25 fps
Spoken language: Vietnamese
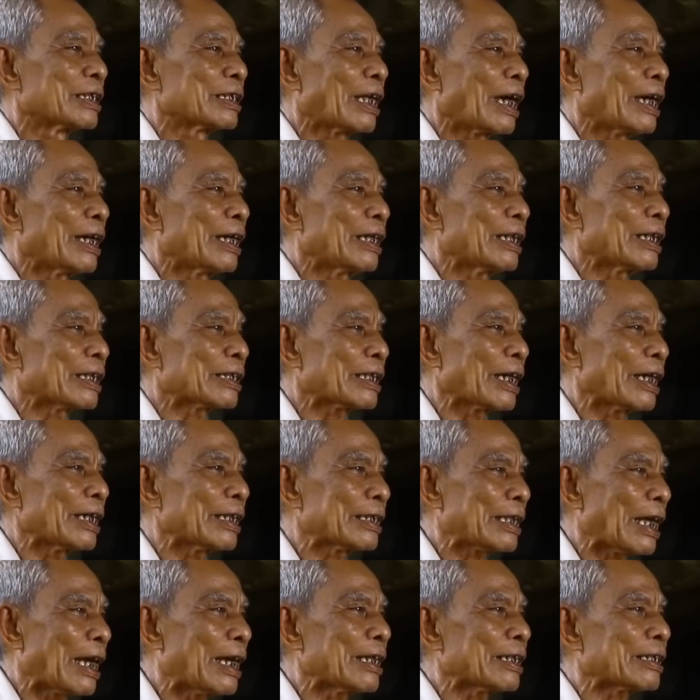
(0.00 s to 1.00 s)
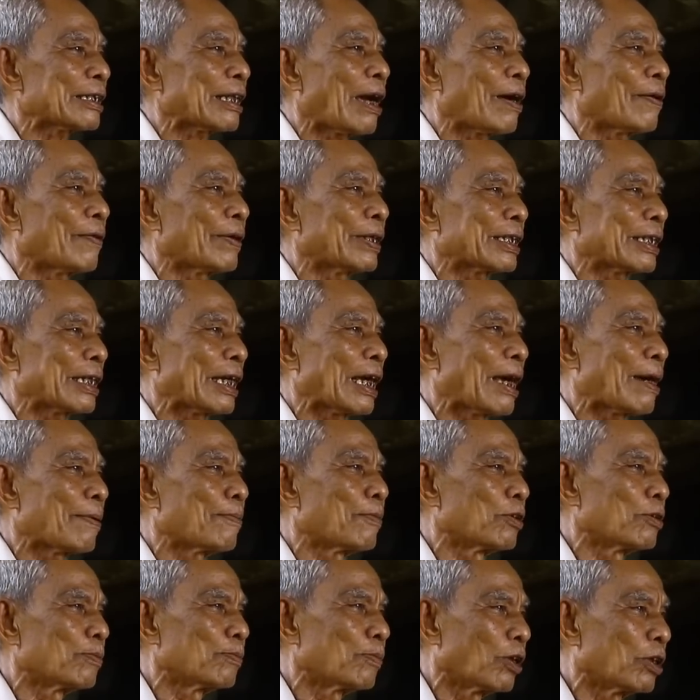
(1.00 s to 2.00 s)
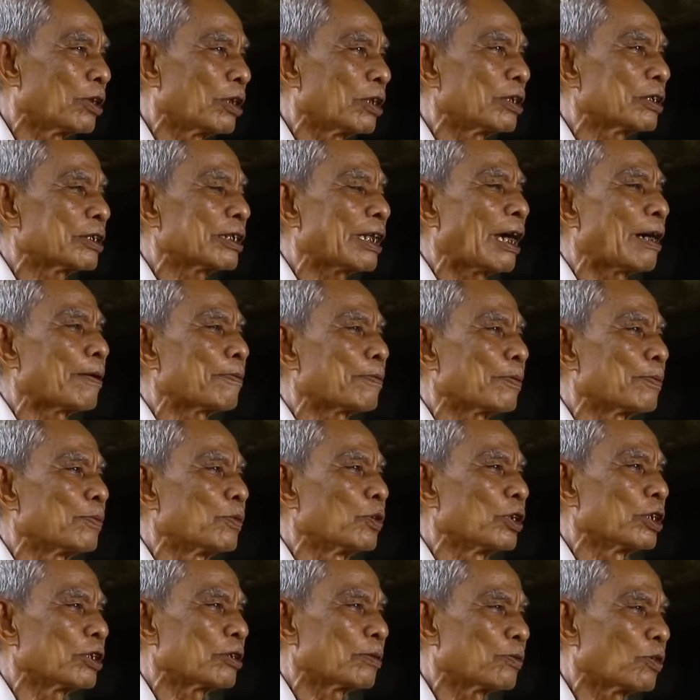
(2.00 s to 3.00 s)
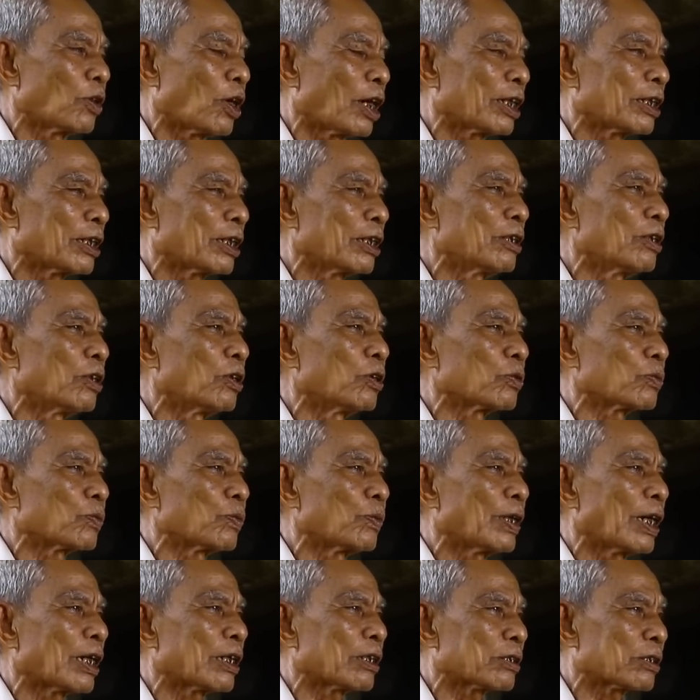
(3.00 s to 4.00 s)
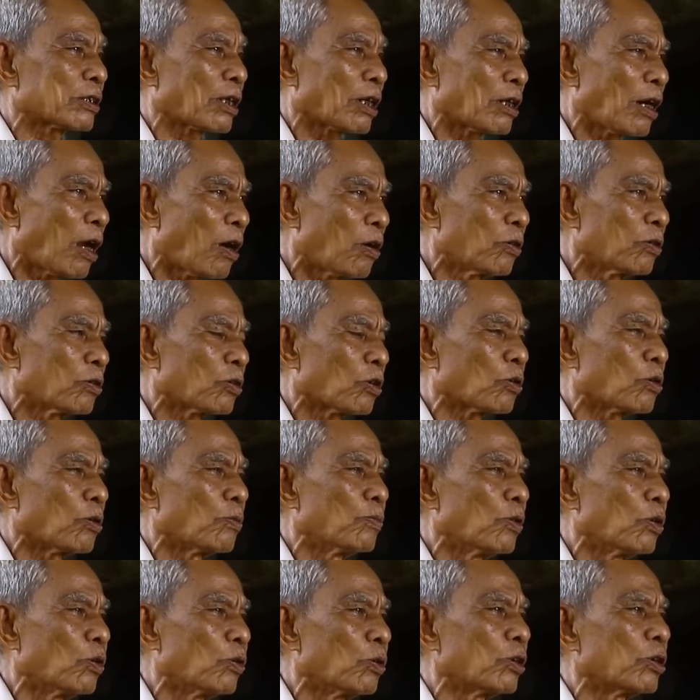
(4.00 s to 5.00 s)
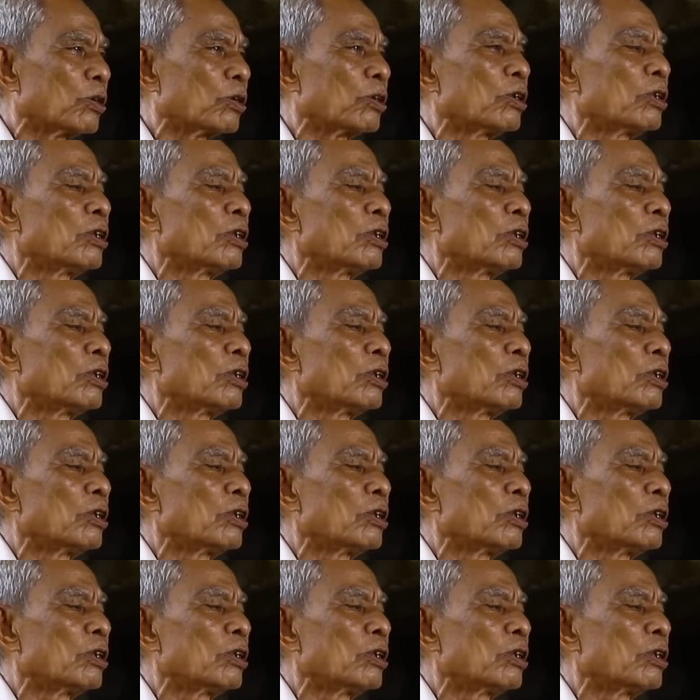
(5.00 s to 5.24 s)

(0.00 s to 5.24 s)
tay tay tạ chào và đi ca môn môn tiếng của môi chìm non nắng lục thuận tật đóng rồi của mù